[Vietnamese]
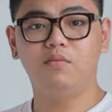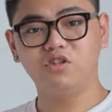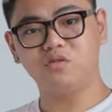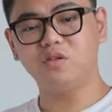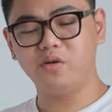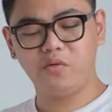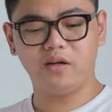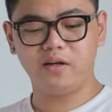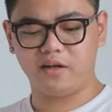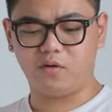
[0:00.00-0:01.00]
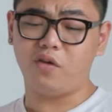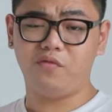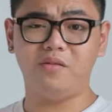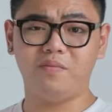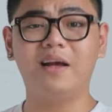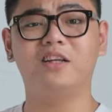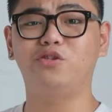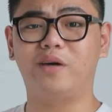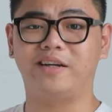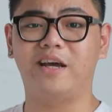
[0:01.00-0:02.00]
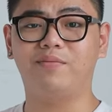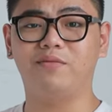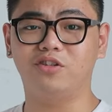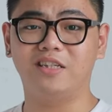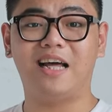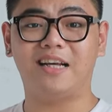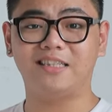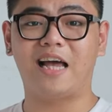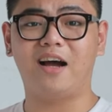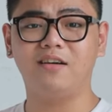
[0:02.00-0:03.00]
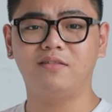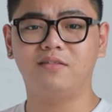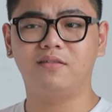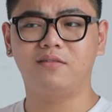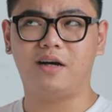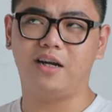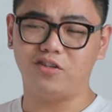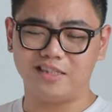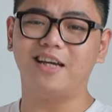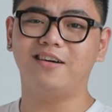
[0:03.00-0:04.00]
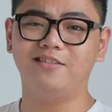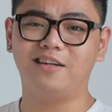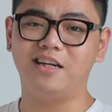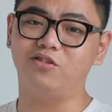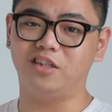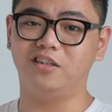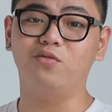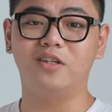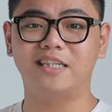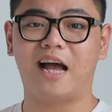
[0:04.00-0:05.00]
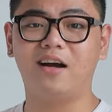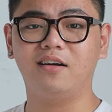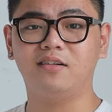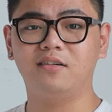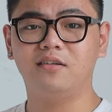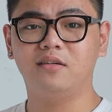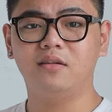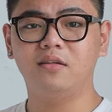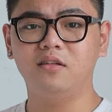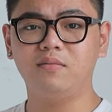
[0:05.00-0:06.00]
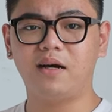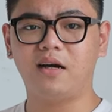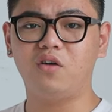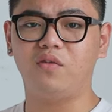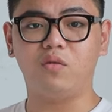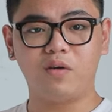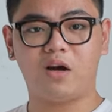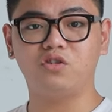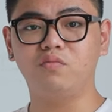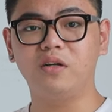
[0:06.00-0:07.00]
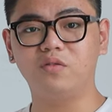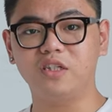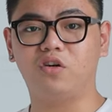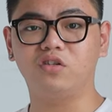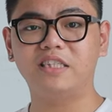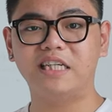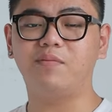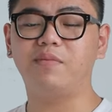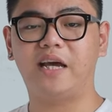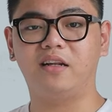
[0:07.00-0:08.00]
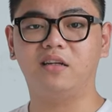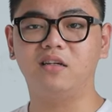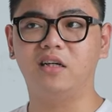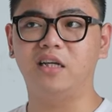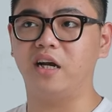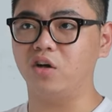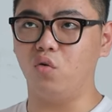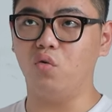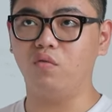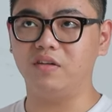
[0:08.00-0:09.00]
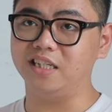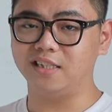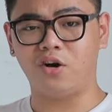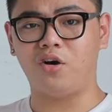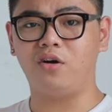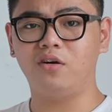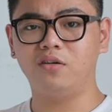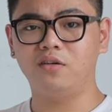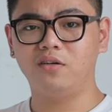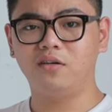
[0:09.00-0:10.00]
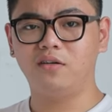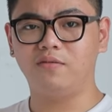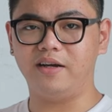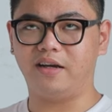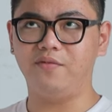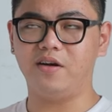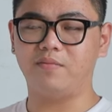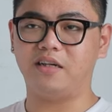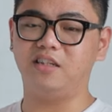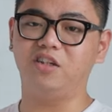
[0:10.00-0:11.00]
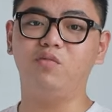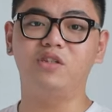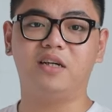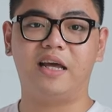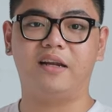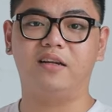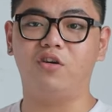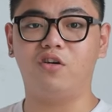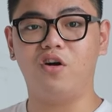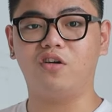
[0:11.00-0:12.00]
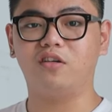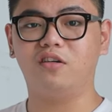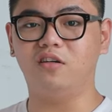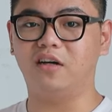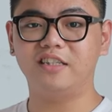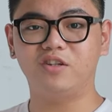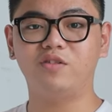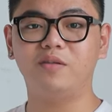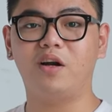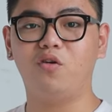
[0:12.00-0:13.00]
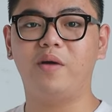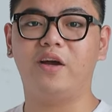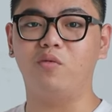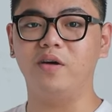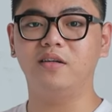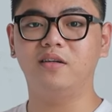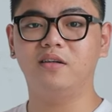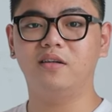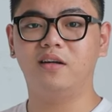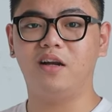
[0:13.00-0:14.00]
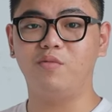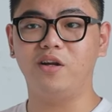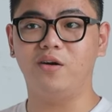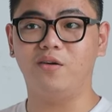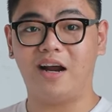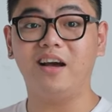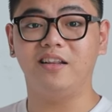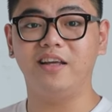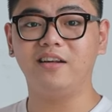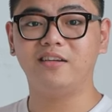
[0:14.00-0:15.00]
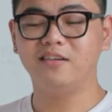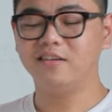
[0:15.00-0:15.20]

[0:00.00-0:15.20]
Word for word: Một trong những bí quyết để quay phim hay là chụp ảnh đẹp đó chính là ánh sáng, hay nói chính xác hơn là điều chỉnh được nguồn sáng. Nhưng mà không phải lúc nào chúng mình cũng sẽ có những setup đèn cực kỳ đầy đủ và xịn sò. Vậy cái việc mà sở hữu một chiếc đèn nhỏ gọn ở ngay trong chiếc ba lô máy ảnh của mình là một điều khá là cần thiết.